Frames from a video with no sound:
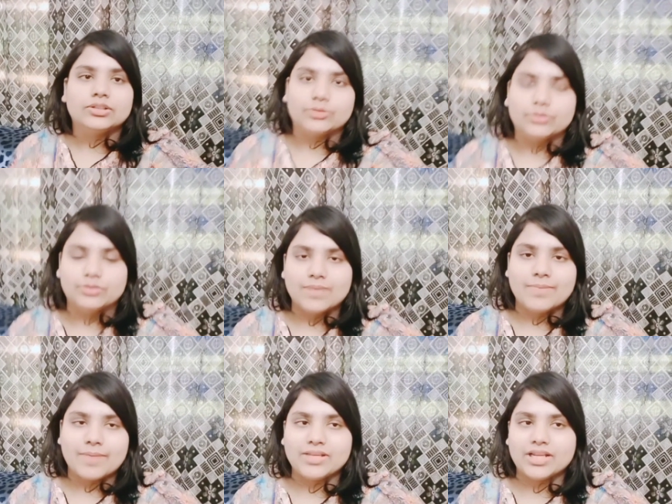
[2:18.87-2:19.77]
तो
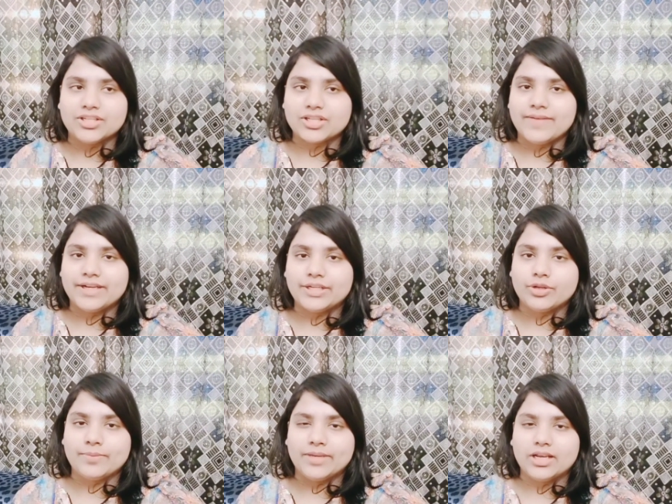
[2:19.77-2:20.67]
अब मैं अपने लंच का वेट कर
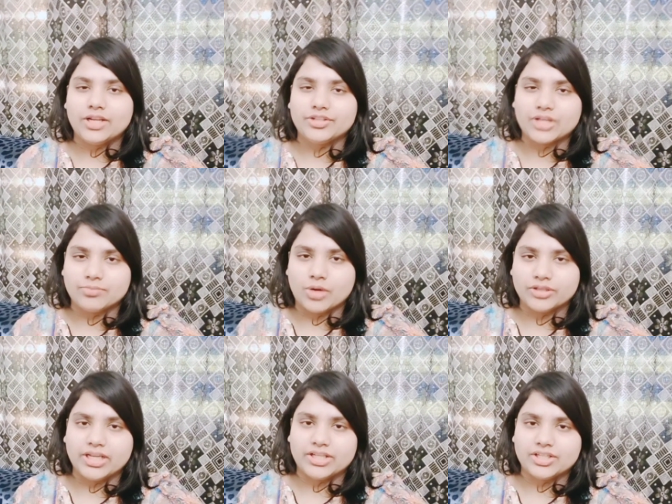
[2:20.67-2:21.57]
रही हूँ मेरा लंच आज
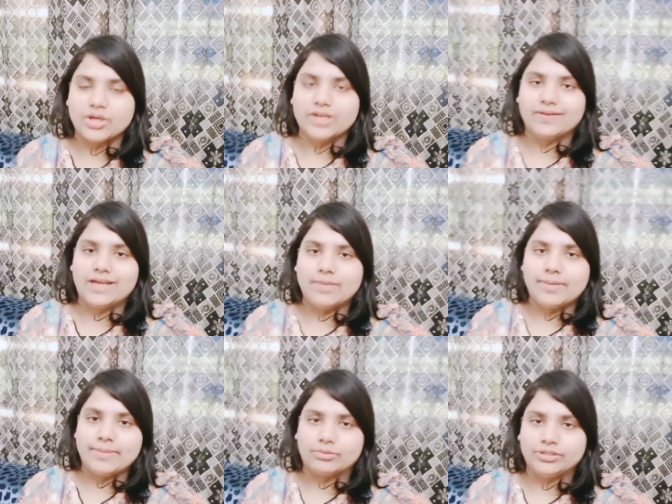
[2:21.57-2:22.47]
बहुत ही अच्छा होने वाला
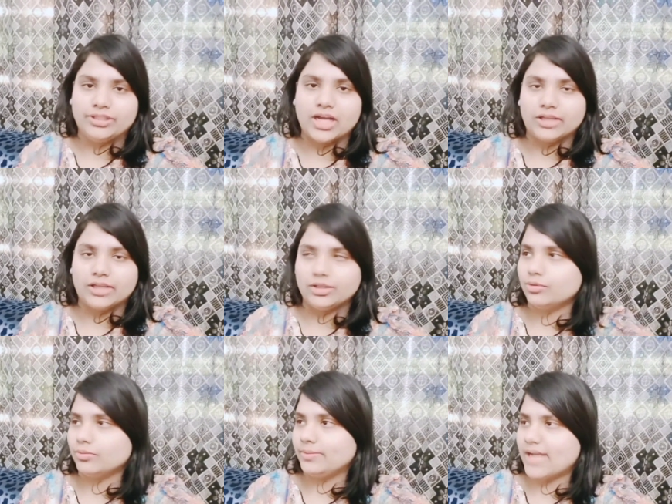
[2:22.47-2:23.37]
है मैं भी आपको दिखाती
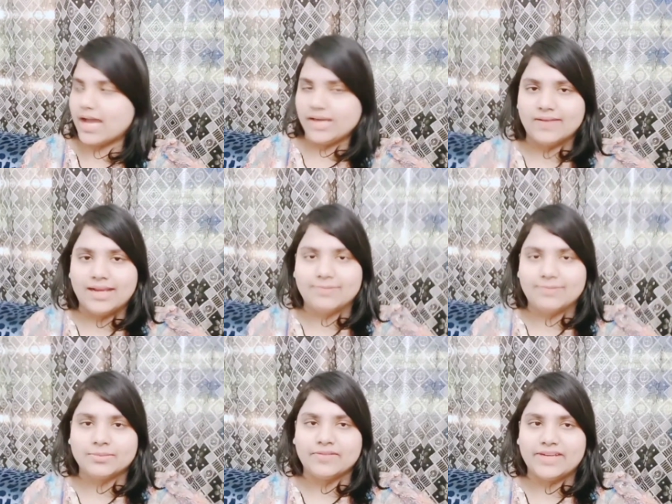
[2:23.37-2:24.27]
हूँ अभी आने वाला है बस मैं